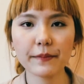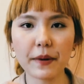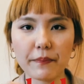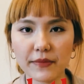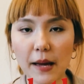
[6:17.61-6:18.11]

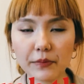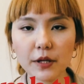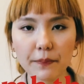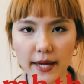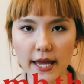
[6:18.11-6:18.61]
แบบน้ำเด
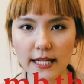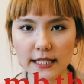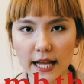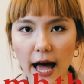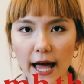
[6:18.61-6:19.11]
อะเพน
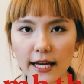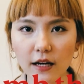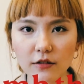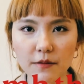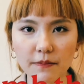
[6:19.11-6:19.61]
ได้
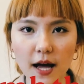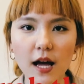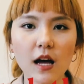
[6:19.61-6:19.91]
เข้าใจปะ